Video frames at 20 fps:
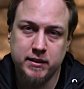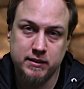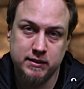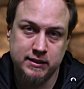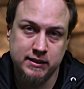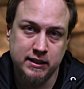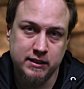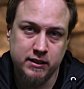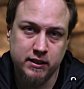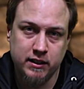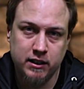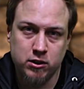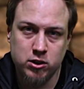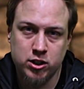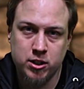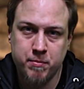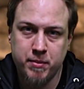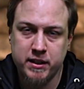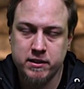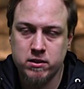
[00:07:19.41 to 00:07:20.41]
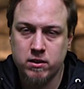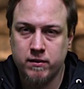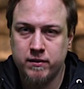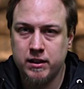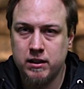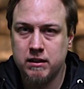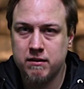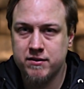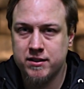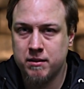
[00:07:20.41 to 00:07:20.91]
z racji tego, że
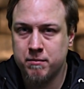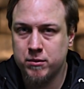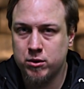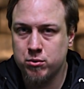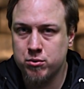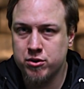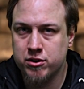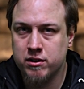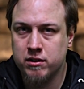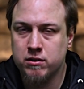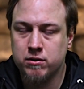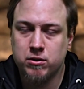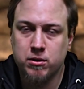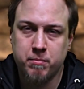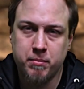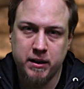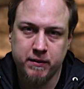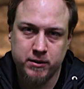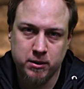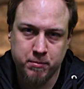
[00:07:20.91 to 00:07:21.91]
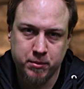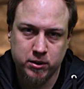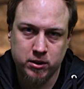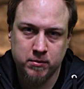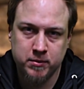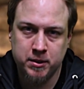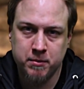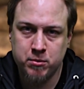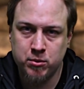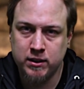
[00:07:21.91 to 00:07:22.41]
pracowała w Zamtuzie, no to
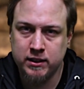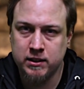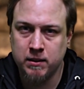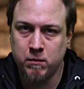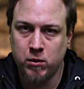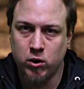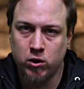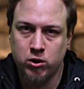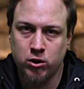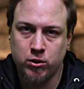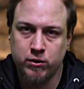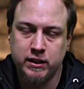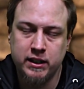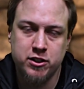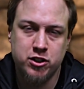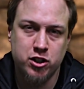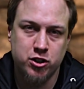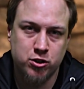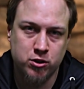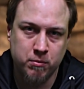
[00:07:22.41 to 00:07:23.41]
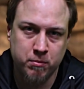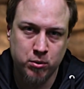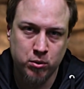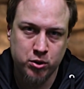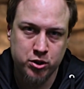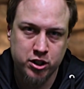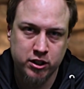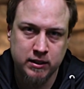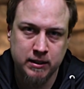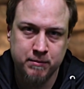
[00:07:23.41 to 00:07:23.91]
prawdopodobnie była tam ochrona i ciężko
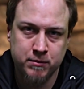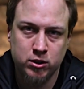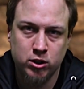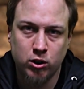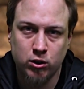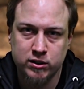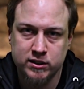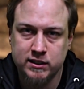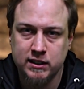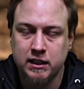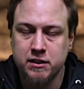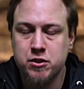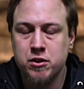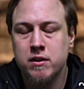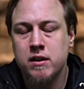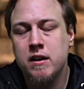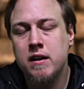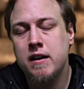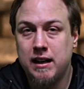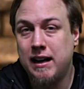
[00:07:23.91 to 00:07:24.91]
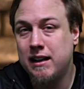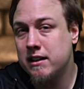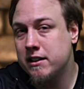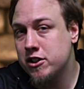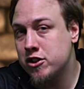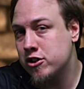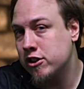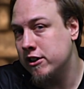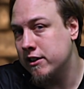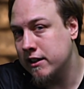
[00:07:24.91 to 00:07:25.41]
było się tam dostać ale
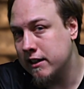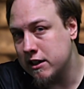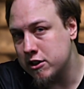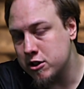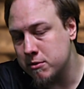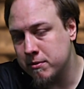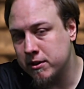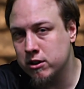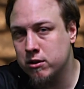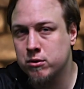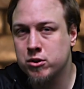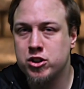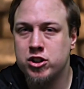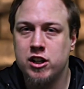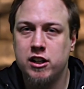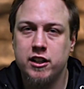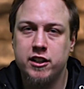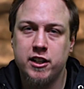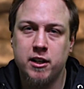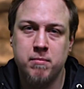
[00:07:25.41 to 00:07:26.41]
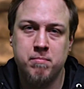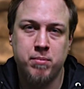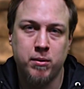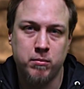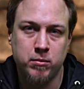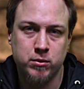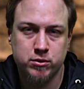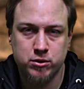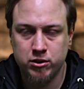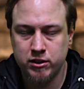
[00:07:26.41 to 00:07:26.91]
jeżeli gracze będą chcieli jej
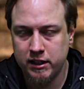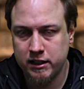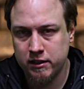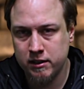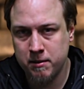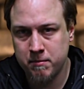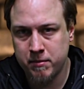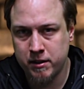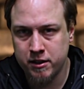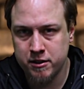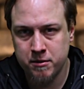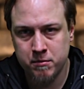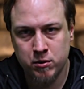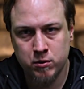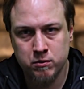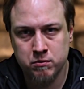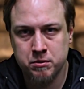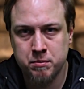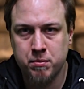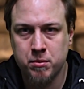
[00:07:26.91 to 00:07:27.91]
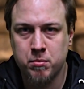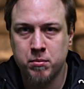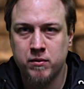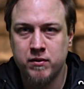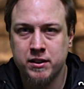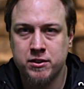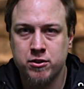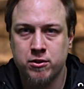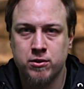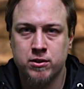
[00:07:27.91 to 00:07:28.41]
pomóc, to jak najbardziej mogą
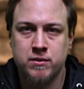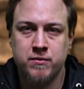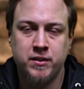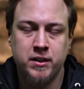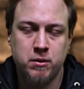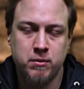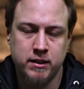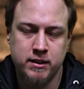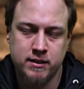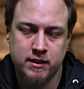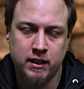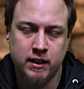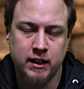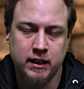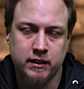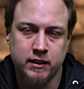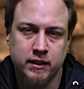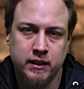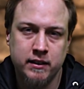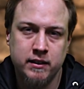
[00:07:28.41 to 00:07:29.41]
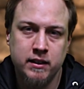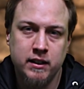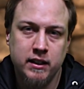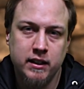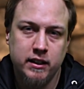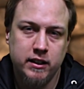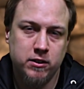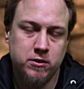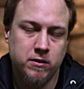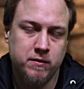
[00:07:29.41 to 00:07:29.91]
spróbować rozwikłać zagadkę
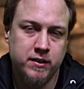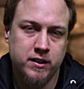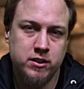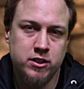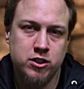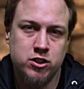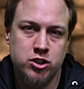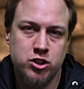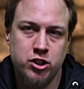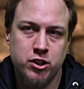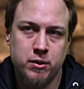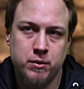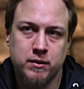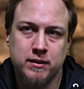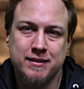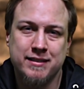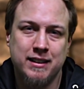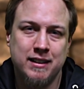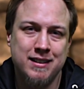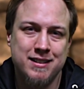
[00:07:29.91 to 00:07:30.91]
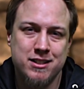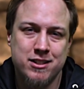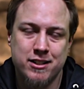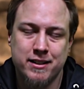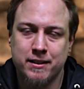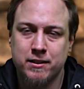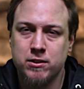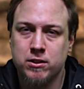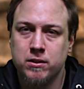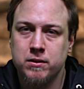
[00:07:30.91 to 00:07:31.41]
i dowiedzieć się,
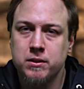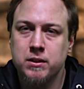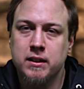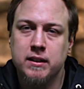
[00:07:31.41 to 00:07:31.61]
dlaczego